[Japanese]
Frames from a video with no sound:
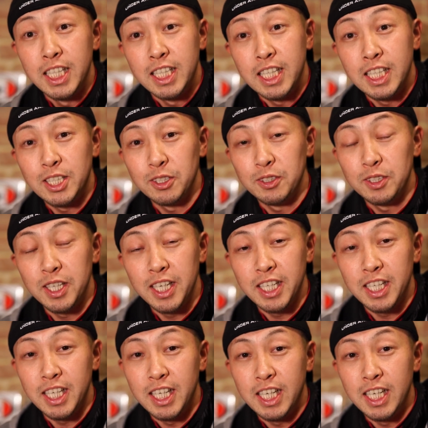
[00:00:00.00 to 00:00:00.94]
夏ぐら
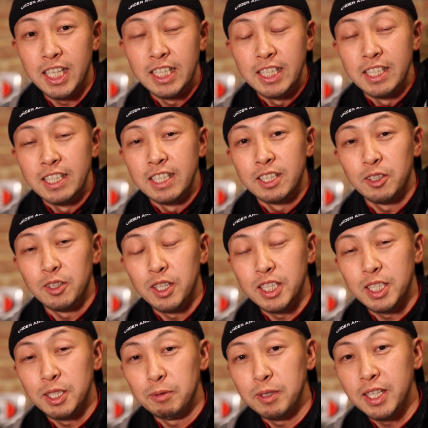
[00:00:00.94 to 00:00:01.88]
いから撮
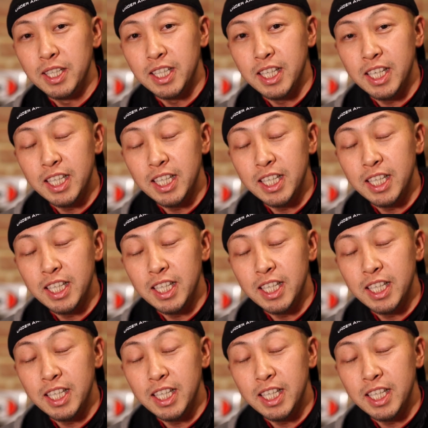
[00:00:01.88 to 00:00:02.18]
らせてもらっ